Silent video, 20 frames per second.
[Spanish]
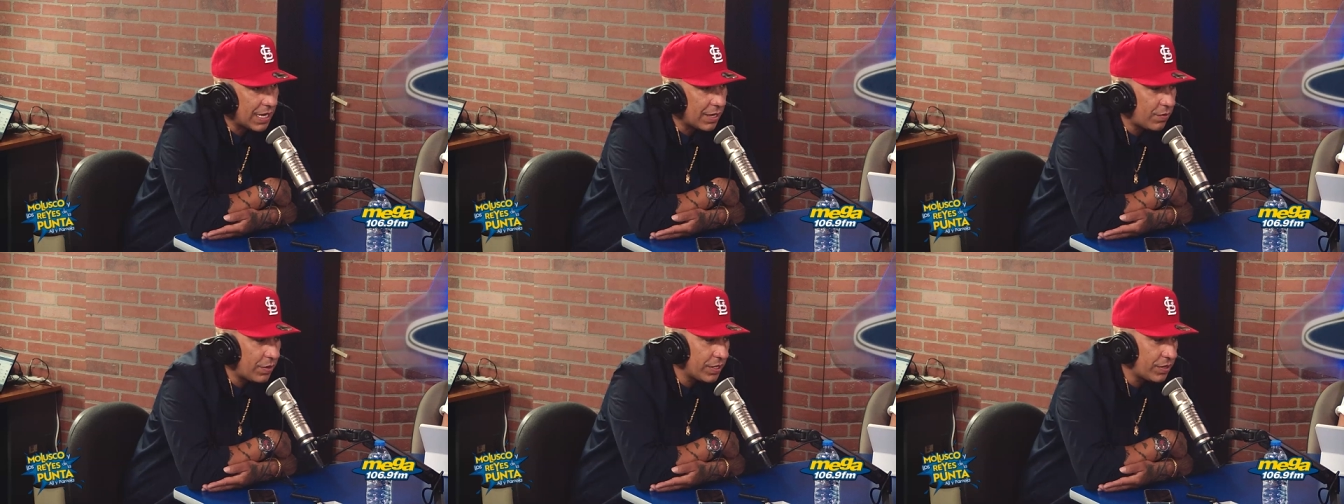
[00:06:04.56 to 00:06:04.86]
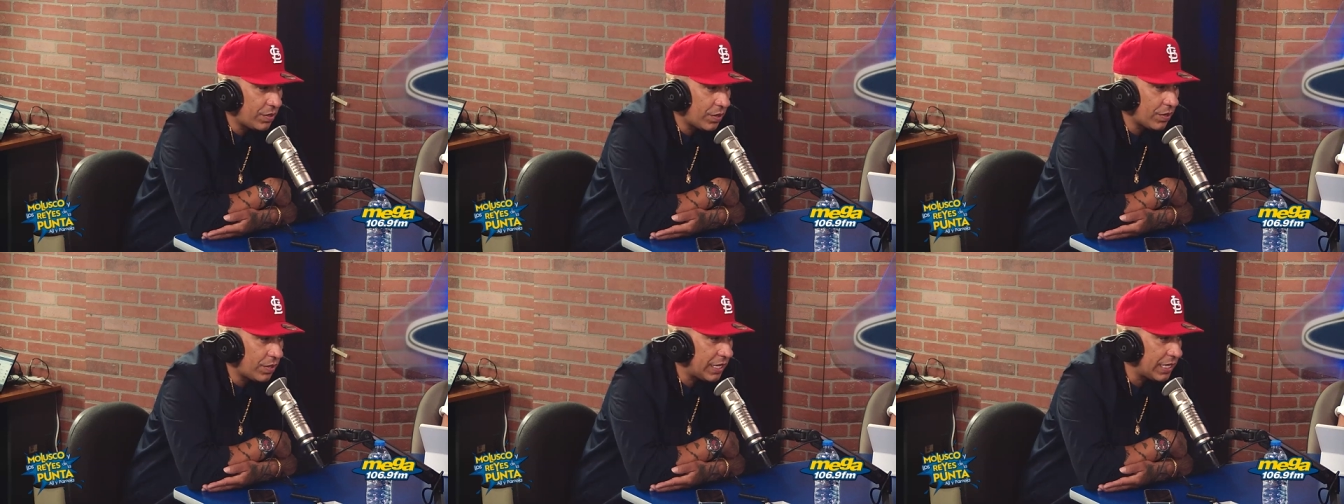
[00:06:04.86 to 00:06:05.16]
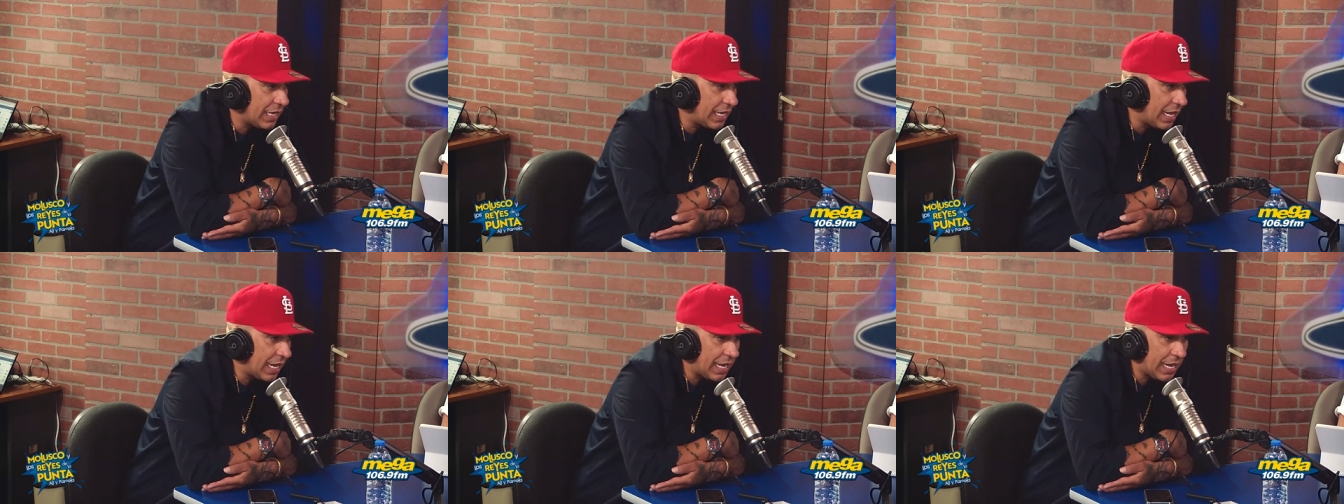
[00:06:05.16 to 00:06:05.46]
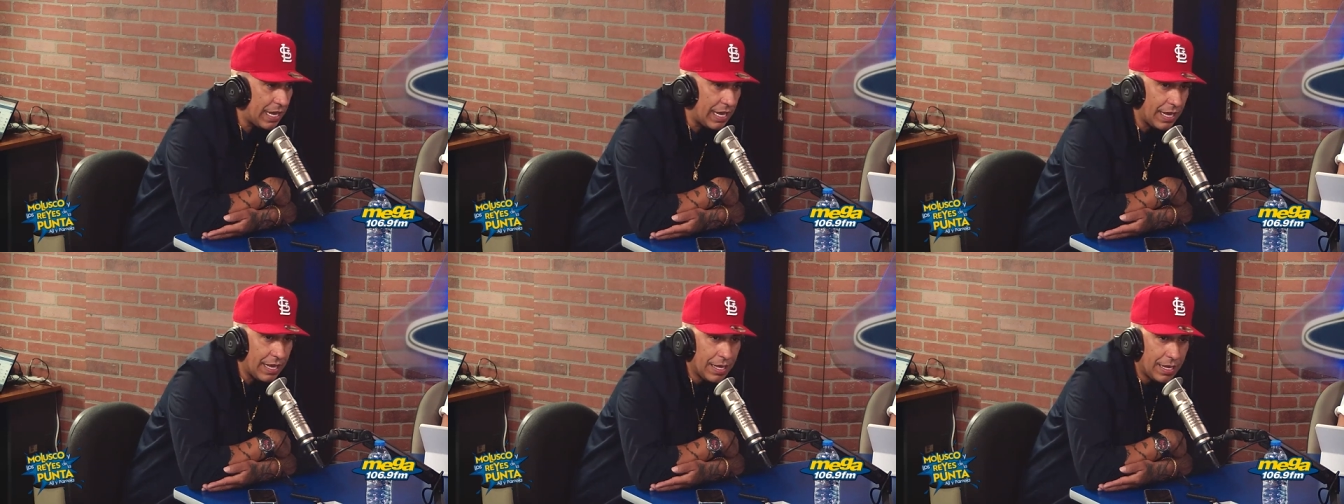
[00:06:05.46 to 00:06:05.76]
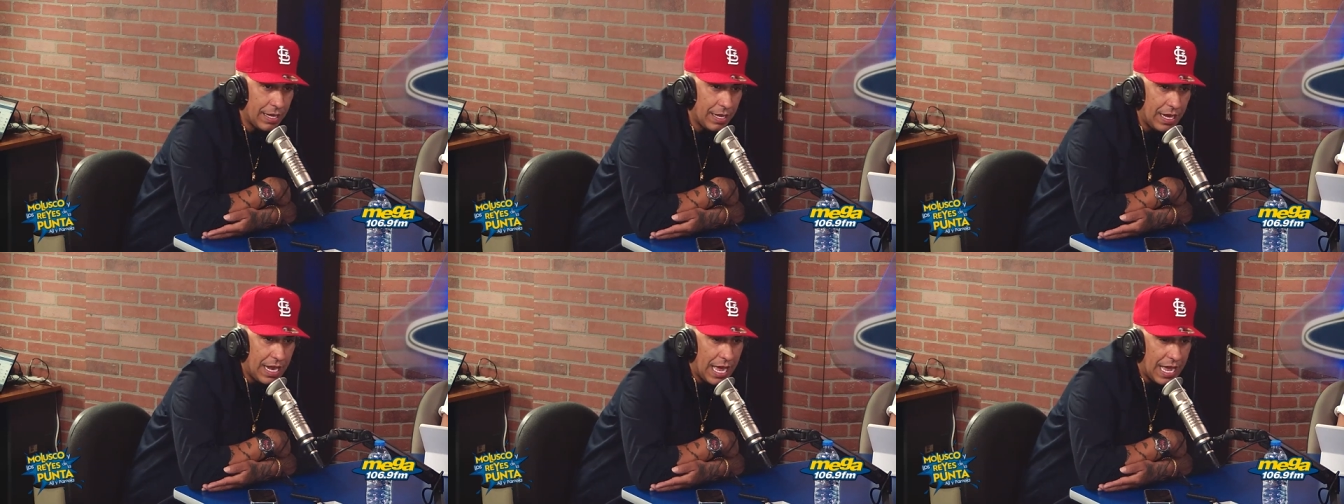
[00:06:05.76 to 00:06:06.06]
cuestiones de que
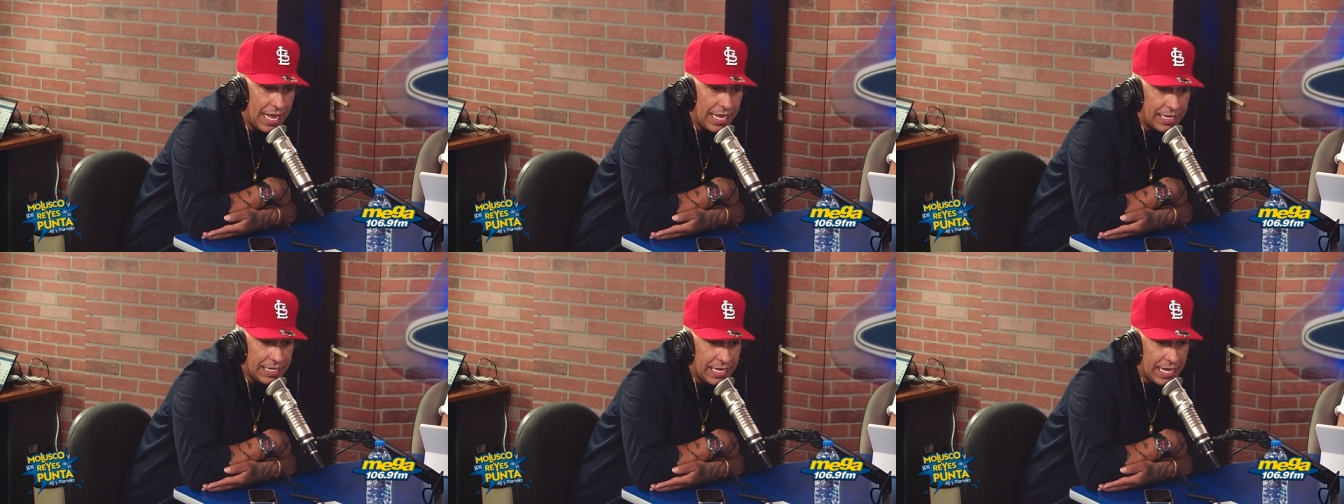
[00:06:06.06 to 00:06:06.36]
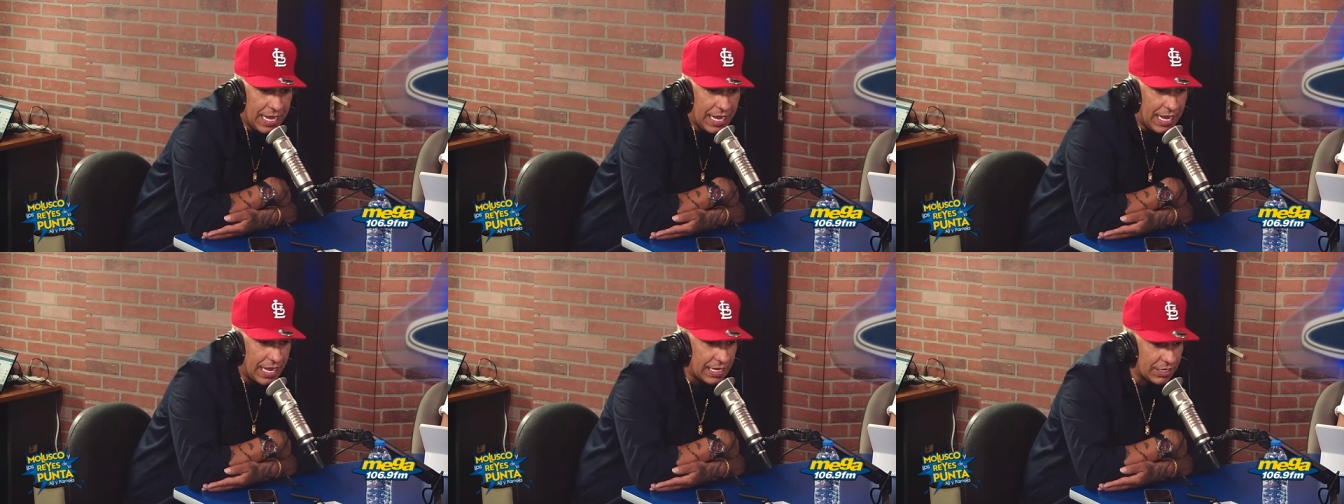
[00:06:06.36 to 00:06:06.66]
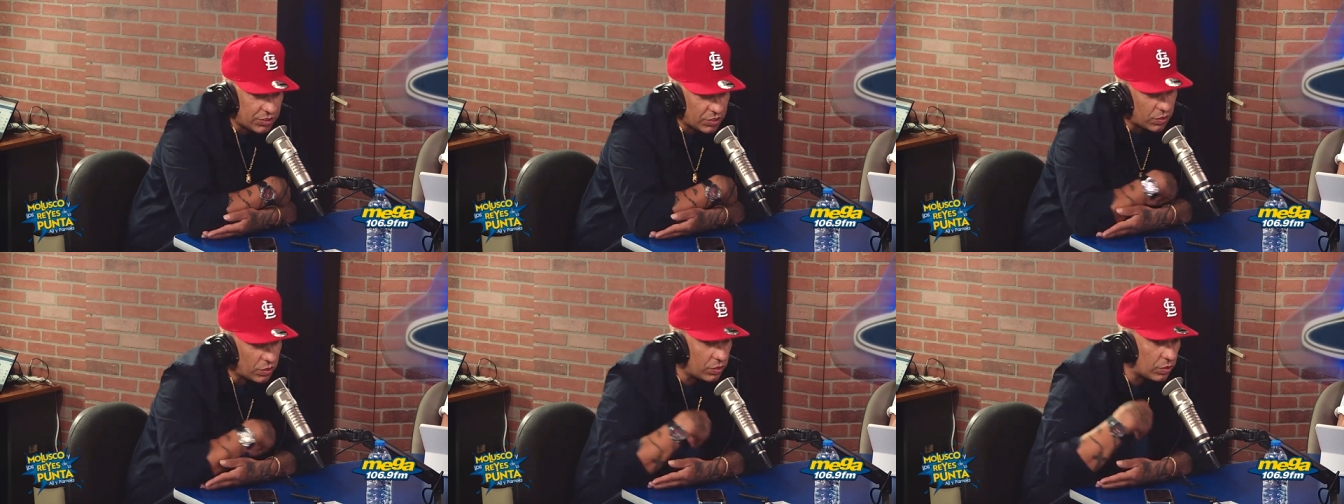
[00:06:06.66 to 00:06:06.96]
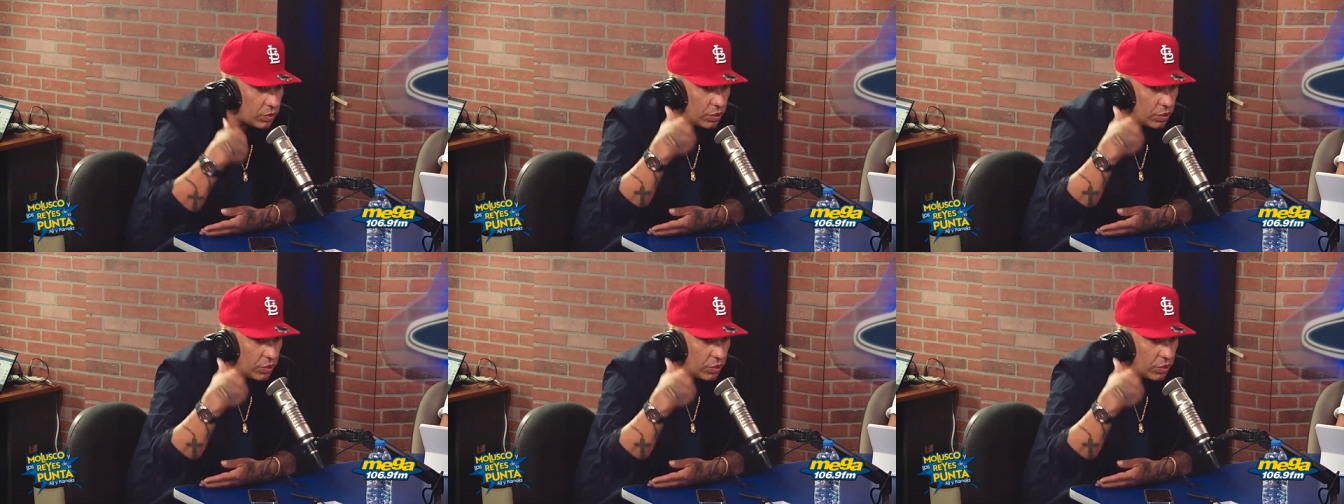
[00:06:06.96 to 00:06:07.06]
la gente que son